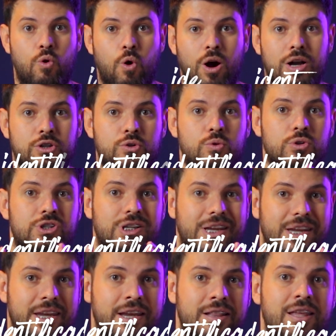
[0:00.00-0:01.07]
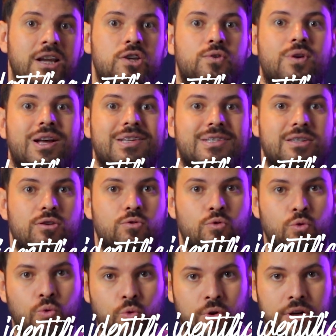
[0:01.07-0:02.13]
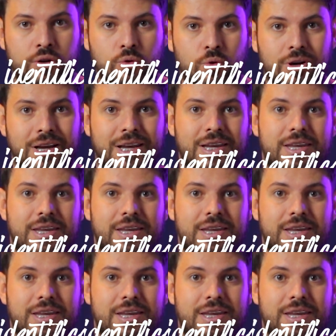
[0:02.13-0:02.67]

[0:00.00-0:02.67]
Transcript: código de identificação único